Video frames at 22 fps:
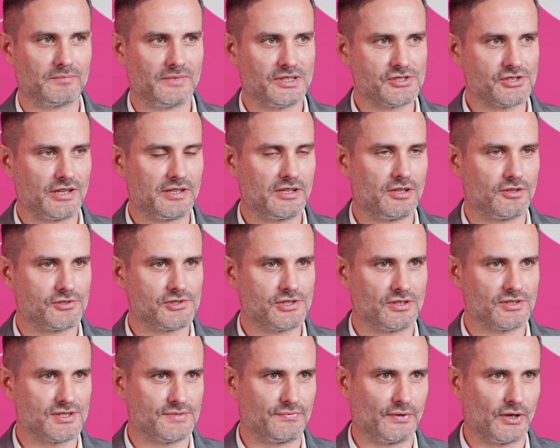jeżeli
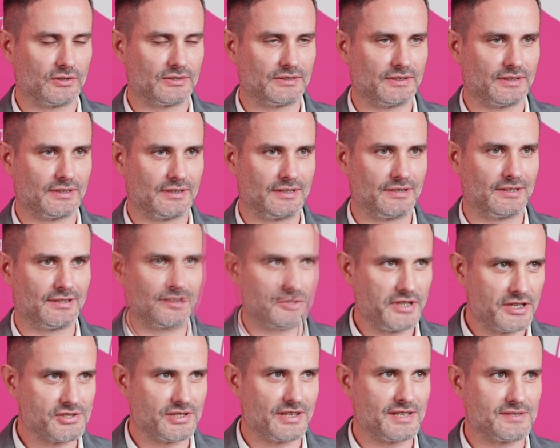chodzi o zwroty,
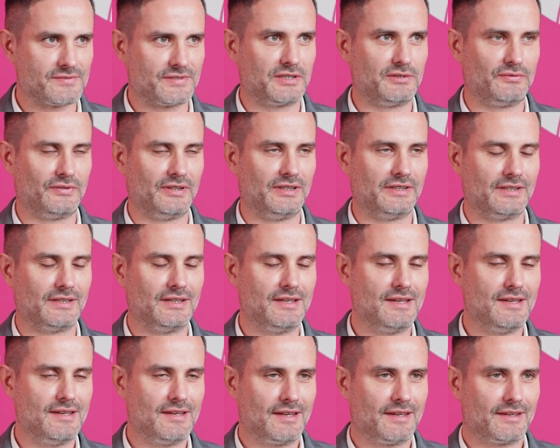konieczne jest w tej chwili,
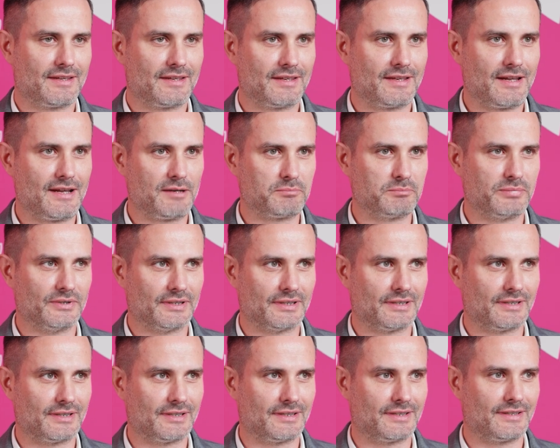aby
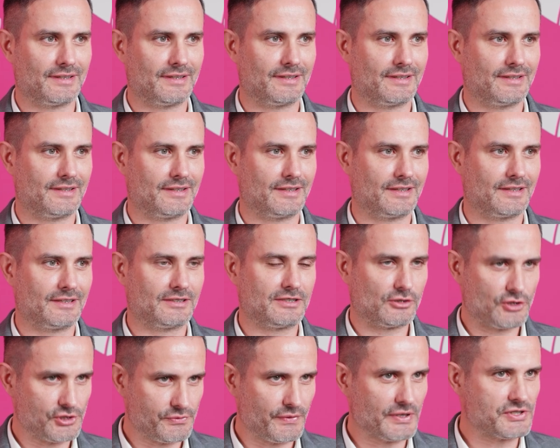
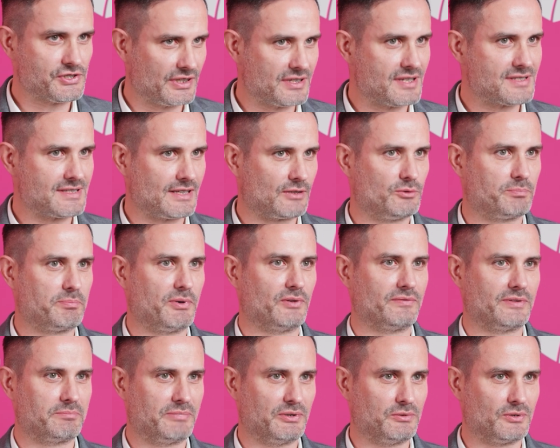te doświadczenie
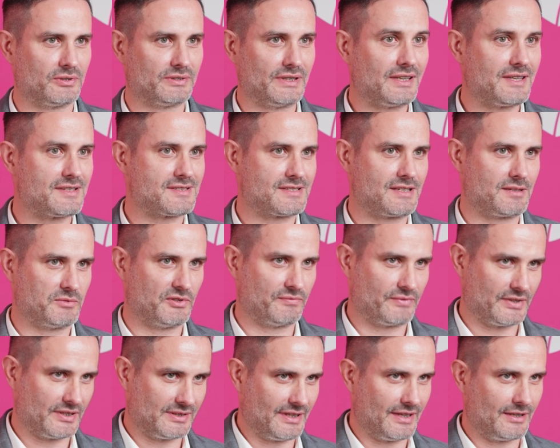zakupowe było takie samo
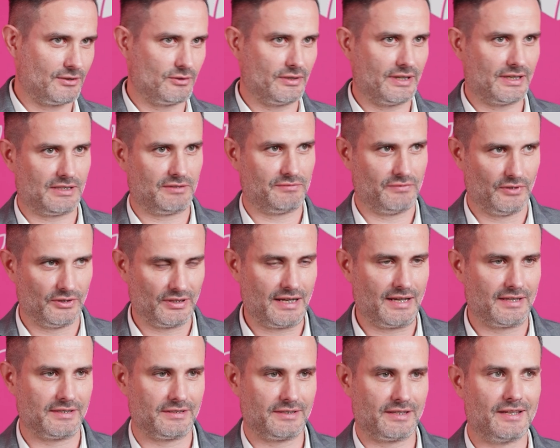w retailu, jak i w
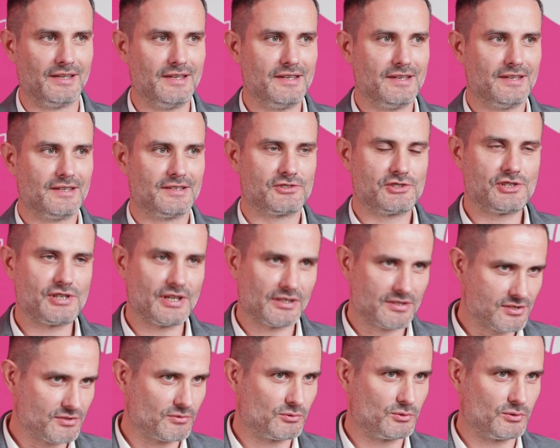online.
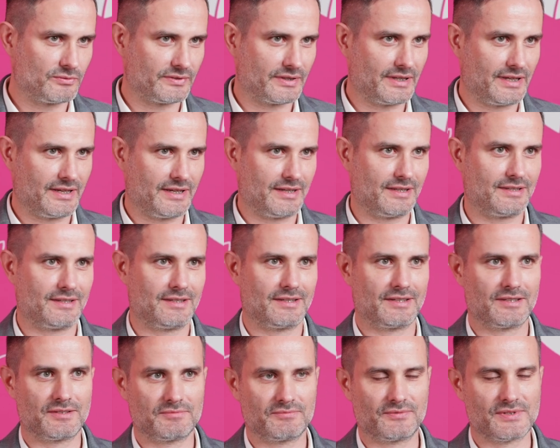Dzisiaj to są główne
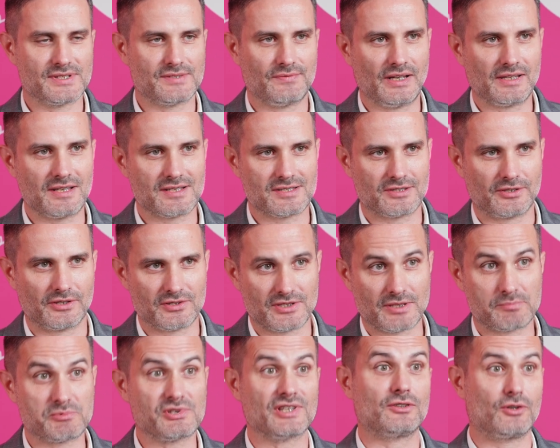wyzwania
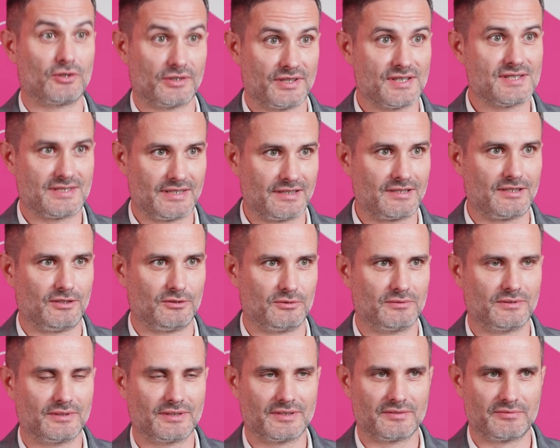stojące przed
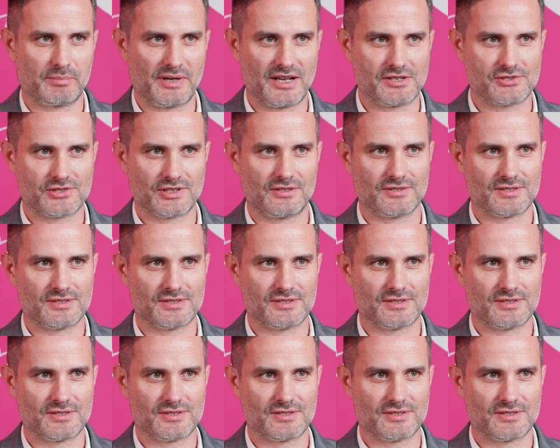logistyką w branży